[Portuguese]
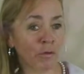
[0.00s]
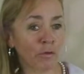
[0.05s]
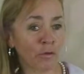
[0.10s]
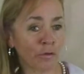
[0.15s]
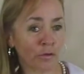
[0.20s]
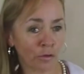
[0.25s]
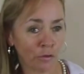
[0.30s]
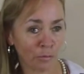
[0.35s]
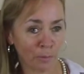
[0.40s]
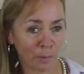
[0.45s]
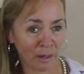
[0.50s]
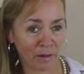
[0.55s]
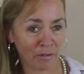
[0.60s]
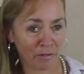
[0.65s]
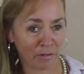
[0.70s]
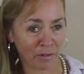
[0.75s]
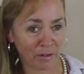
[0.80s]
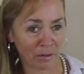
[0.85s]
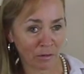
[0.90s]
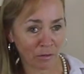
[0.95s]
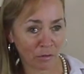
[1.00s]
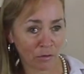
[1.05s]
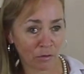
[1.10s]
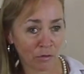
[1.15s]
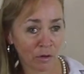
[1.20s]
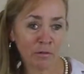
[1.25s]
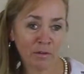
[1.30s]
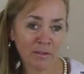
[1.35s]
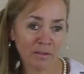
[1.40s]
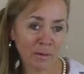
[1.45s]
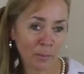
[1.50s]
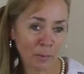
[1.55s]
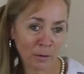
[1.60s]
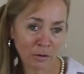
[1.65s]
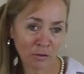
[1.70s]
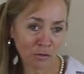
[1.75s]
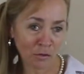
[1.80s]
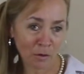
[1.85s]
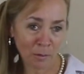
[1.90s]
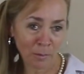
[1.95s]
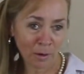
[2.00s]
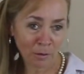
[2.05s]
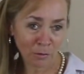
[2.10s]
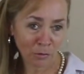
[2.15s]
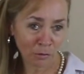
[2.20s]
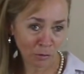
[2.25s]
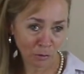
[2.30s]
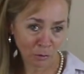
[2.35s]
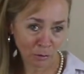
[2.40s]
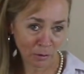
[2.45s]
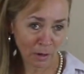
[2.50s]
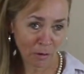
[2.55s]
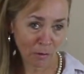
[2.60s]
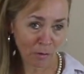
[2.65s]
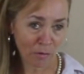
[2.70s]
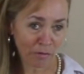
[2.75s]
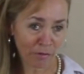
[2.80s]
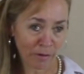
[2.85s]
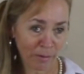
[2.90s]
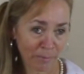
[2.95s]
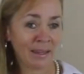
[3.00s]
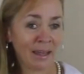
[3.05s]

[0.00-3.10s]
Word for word: dos seus benefícios. Você pode tomar o suco da uva.